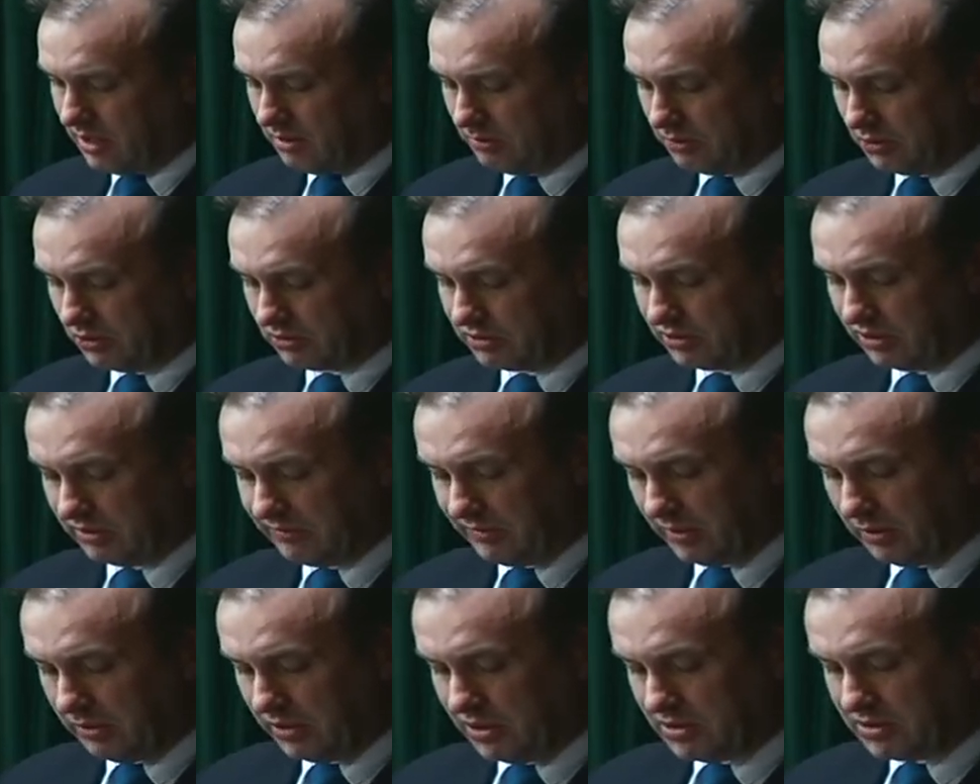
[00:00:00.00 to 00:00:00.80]
Portret
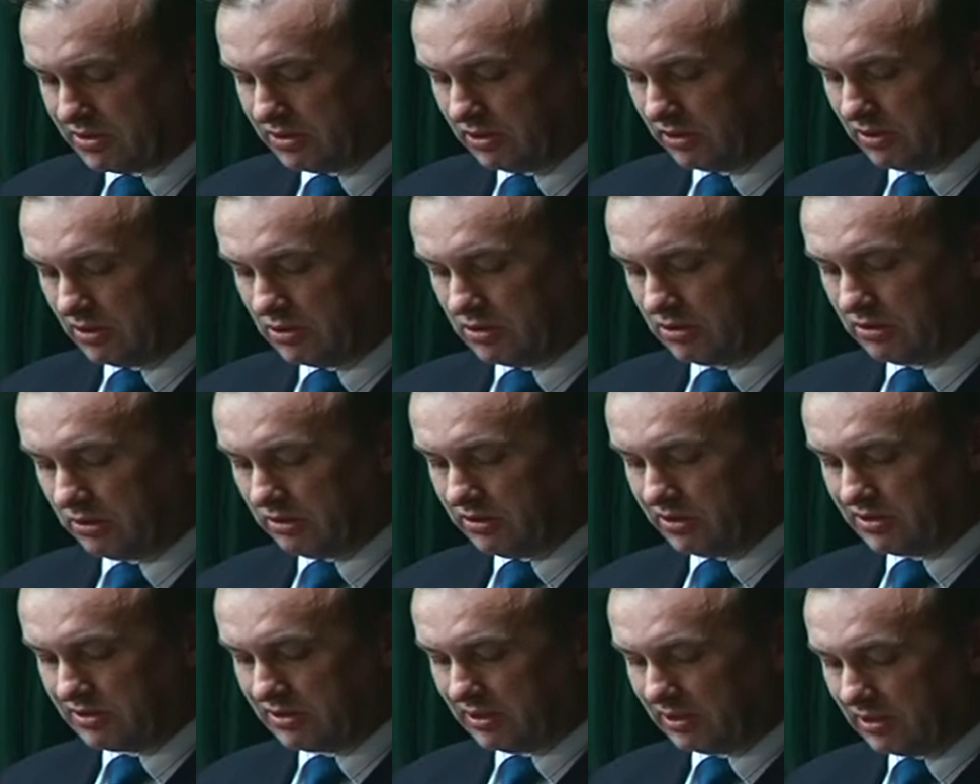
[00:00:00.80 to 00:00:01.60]
Wałęsy kreślony
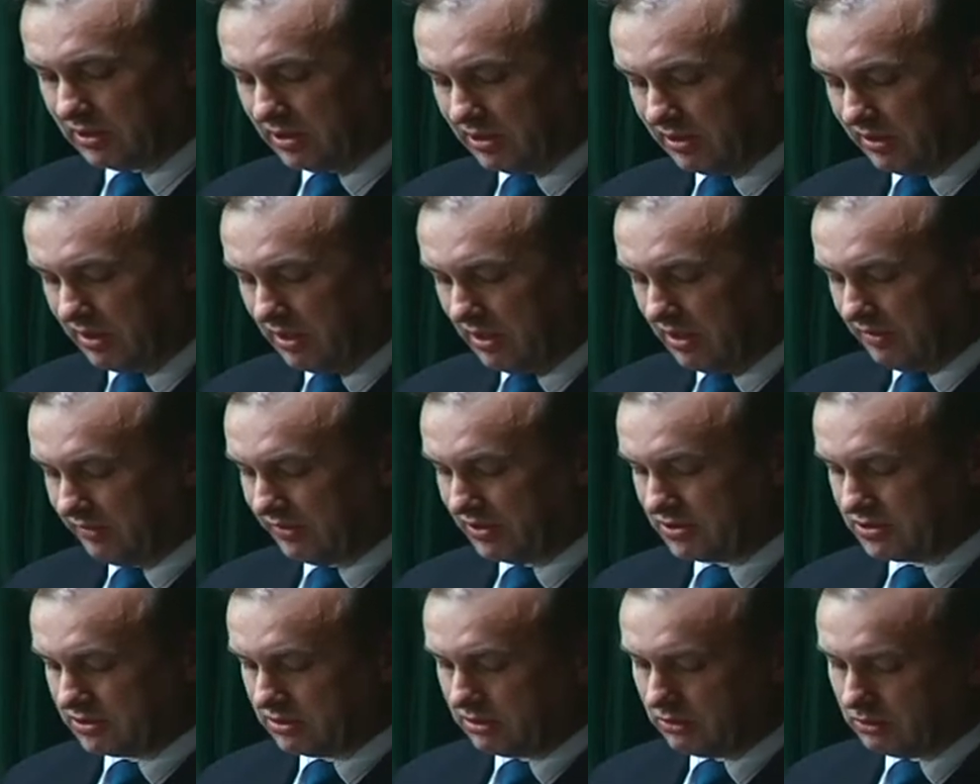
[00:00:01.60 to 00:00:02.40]
jest na tle
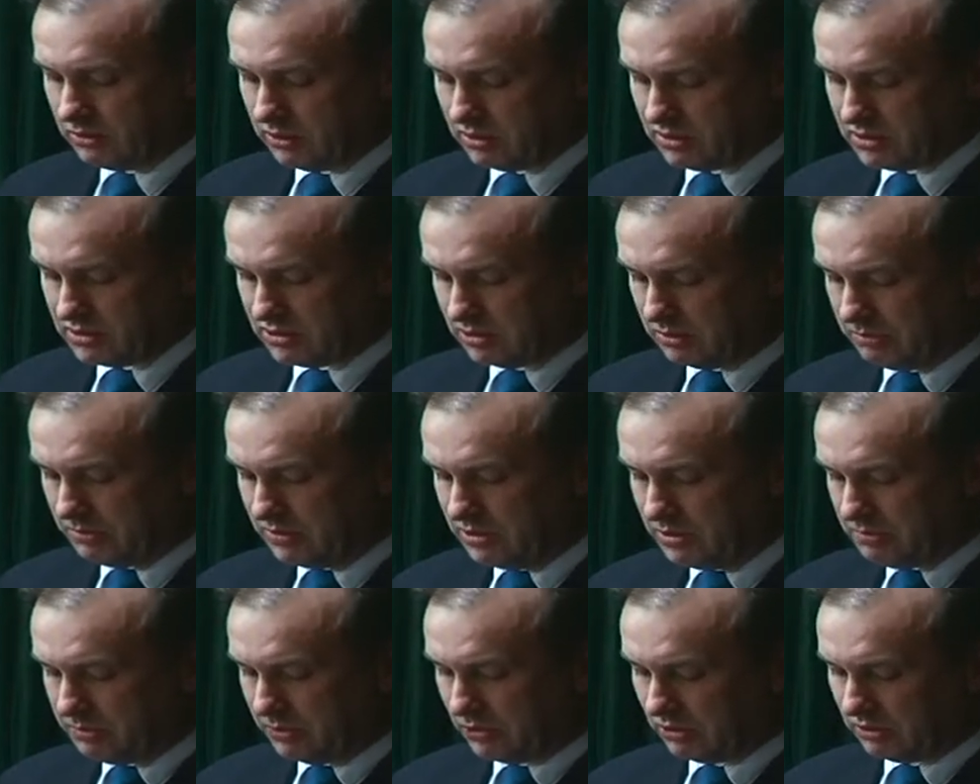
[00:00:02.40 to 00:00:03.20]
fascynujących
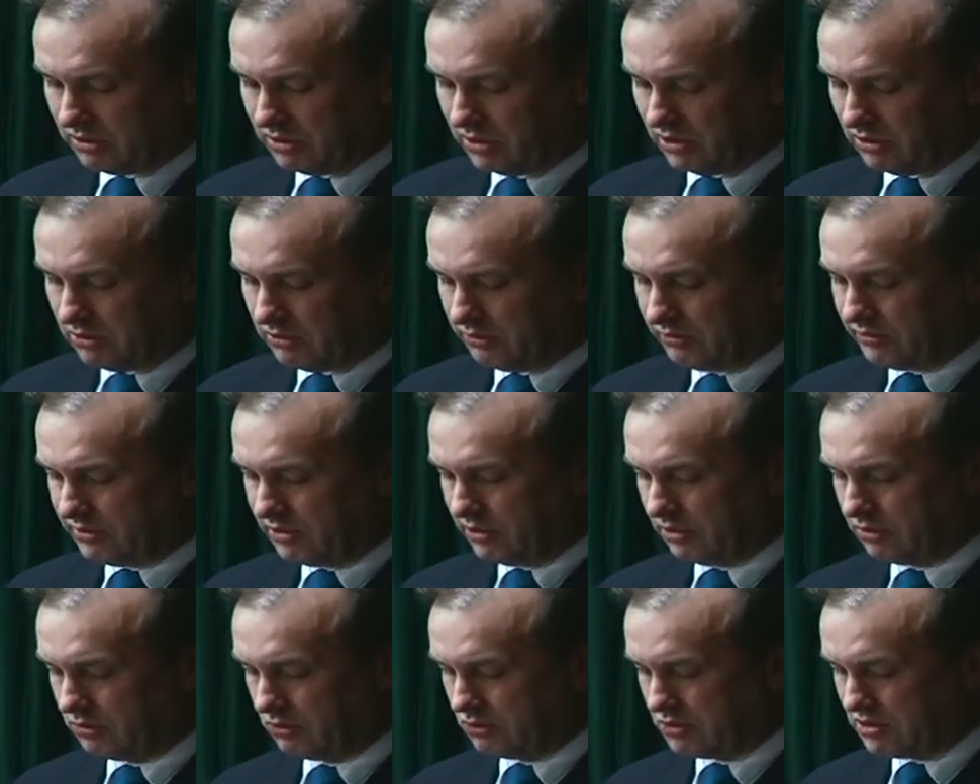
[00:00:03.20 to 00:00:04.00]
mini portretów
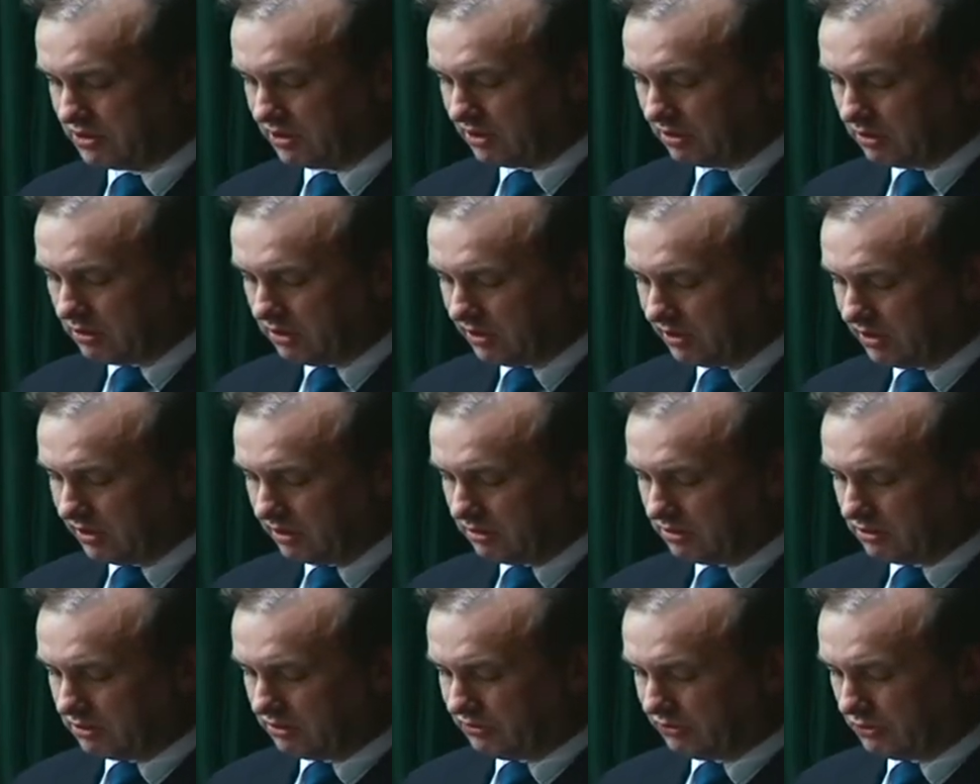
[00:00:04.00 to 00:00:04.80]
tych, którzy jego
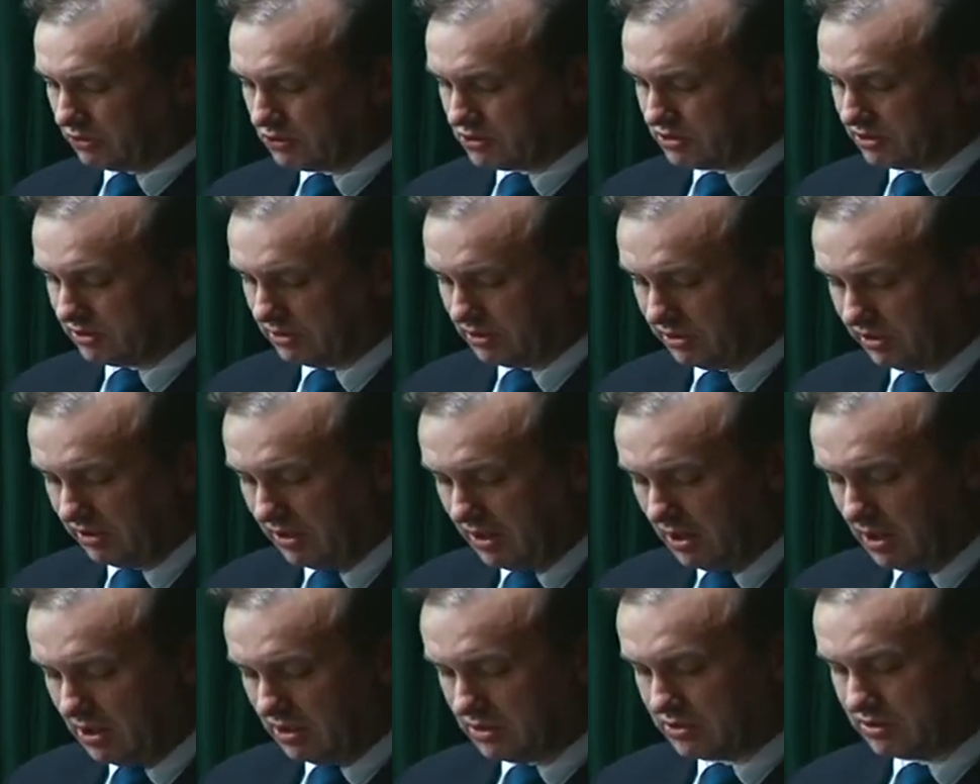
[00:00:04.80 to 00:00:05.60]
legendę tworzyli,
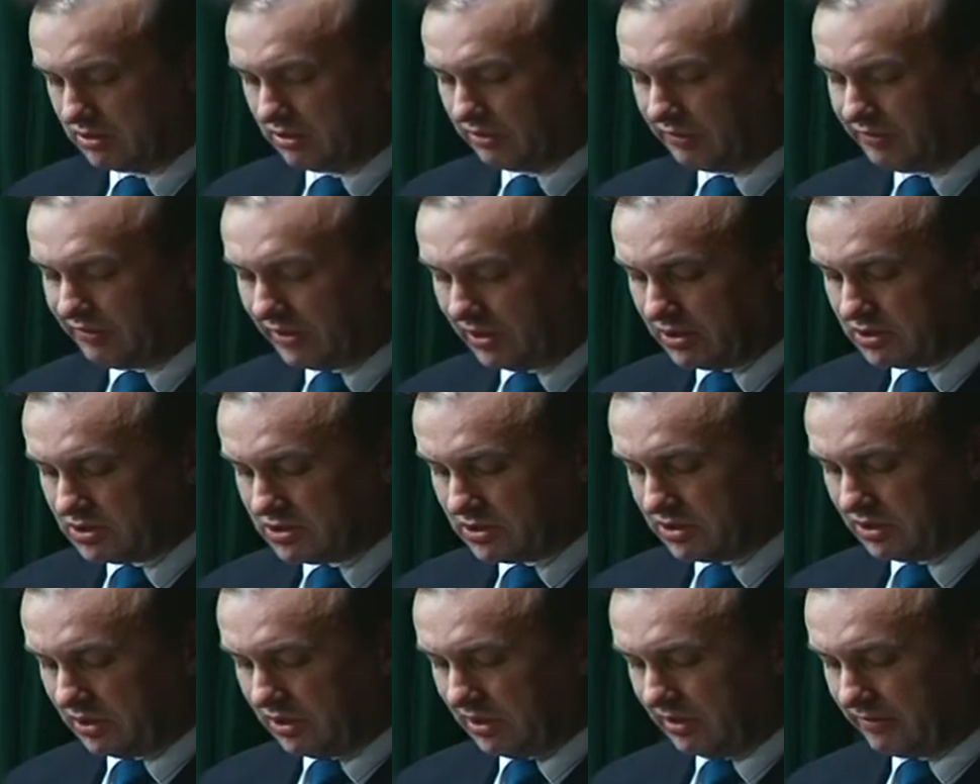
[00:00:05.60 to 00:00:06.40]
z nią
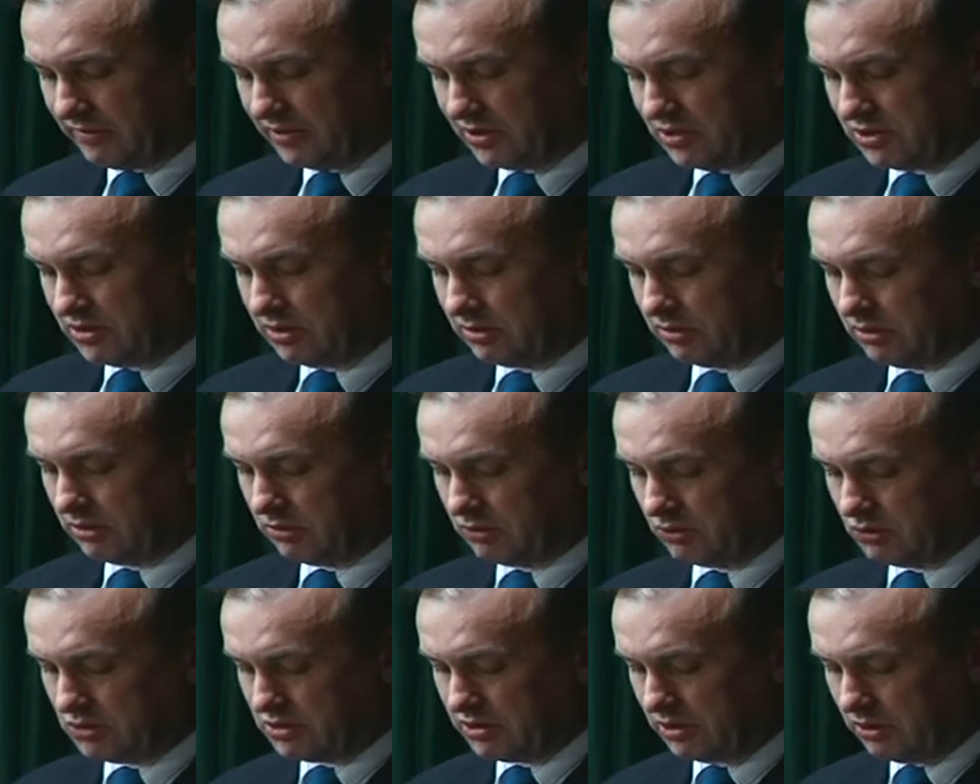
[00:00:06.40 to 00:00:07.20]
walczyli, a wreszcie tych,
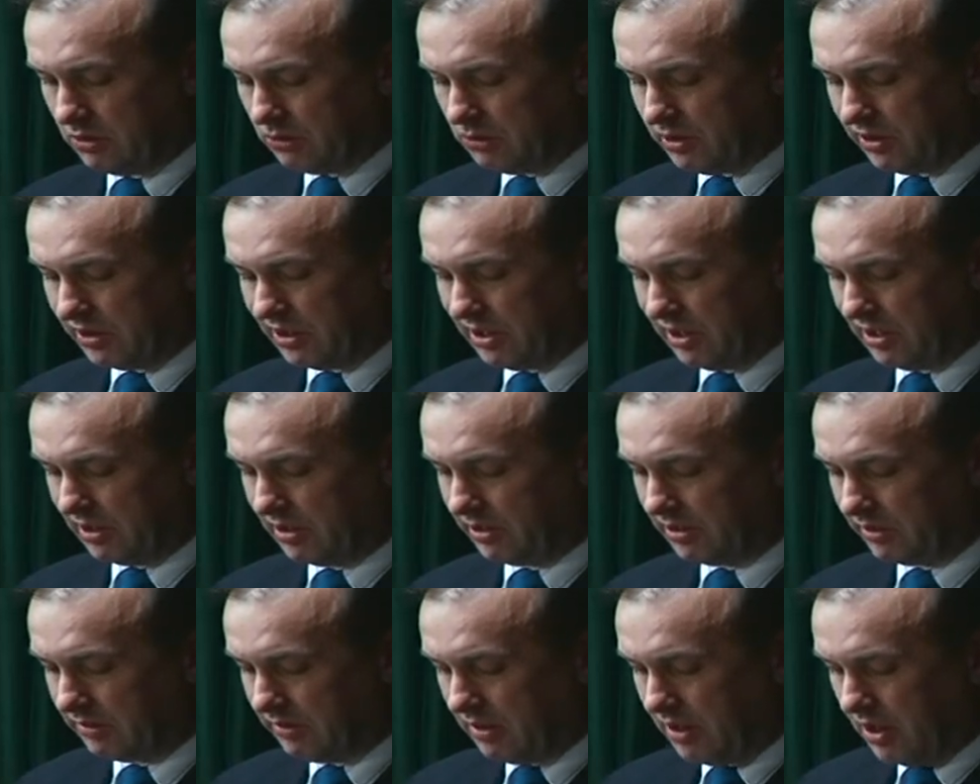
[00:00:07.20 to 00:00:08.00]
którzy jej ulegali.
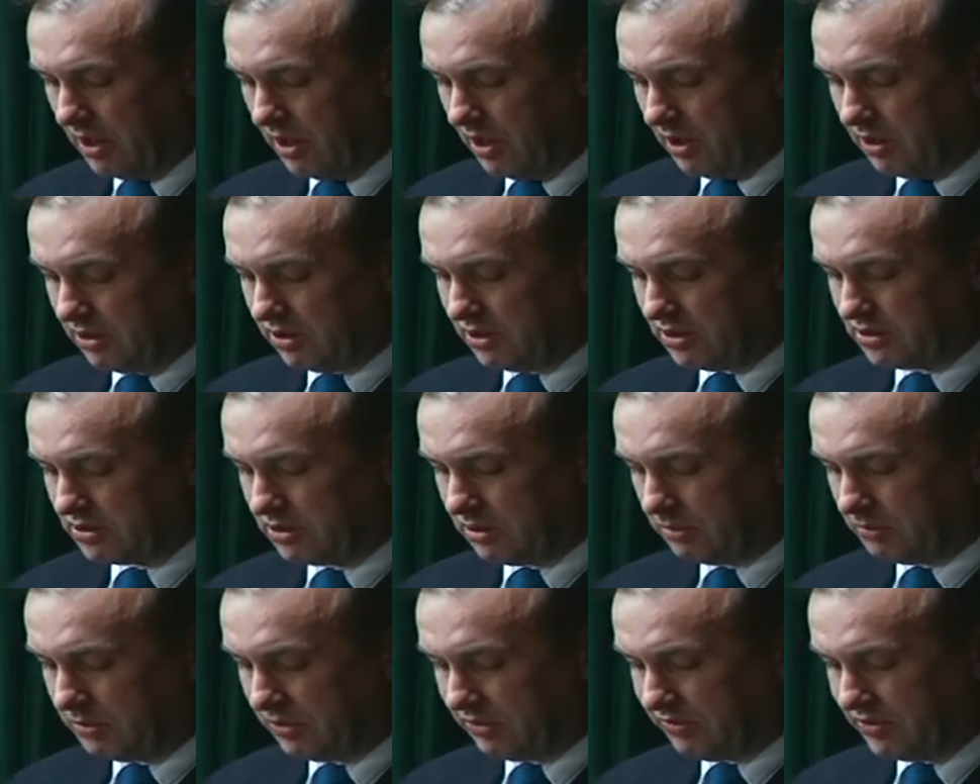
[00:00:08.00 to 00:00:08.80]
Jest to
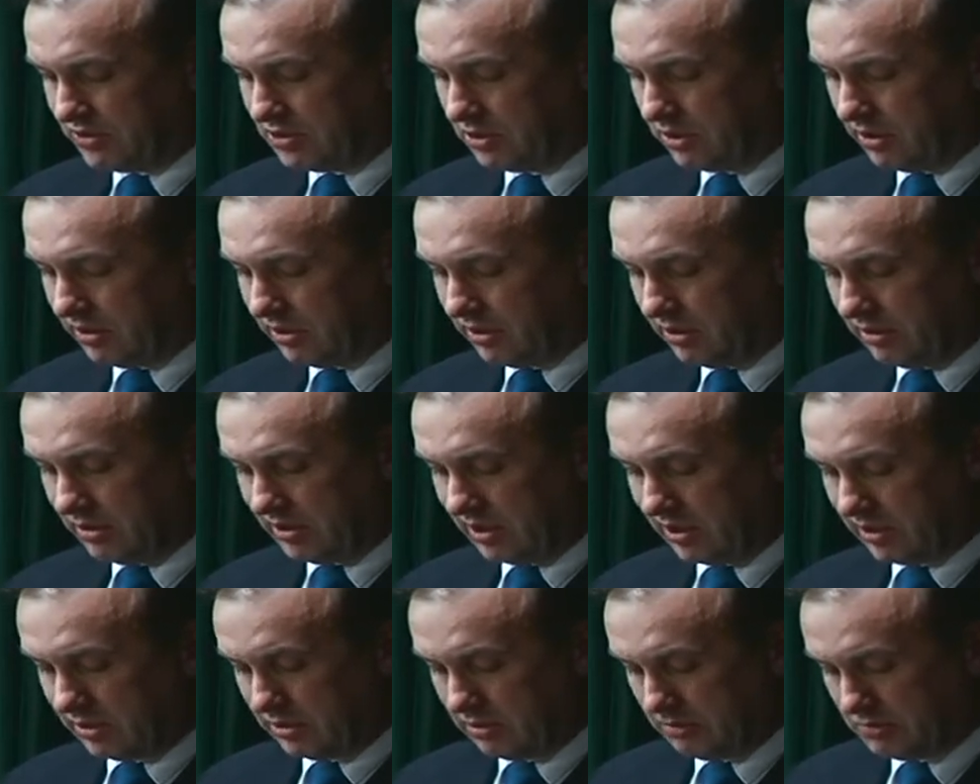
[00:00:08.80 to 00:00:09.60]
opowieść o
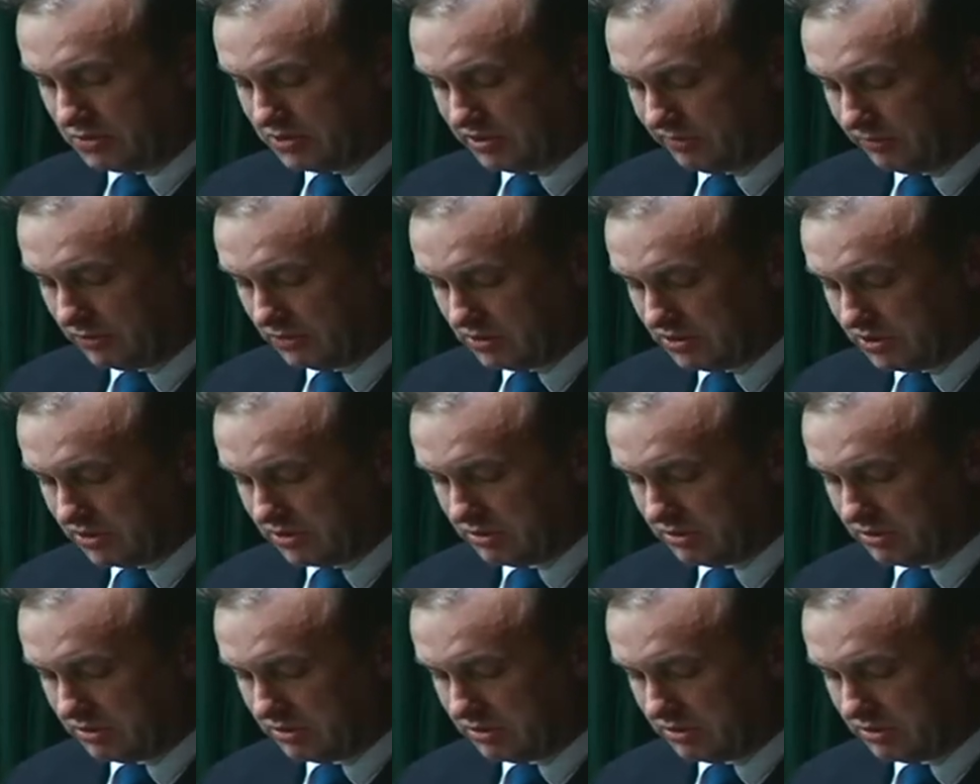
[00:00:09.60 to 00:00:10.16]
legendarnym przywódcy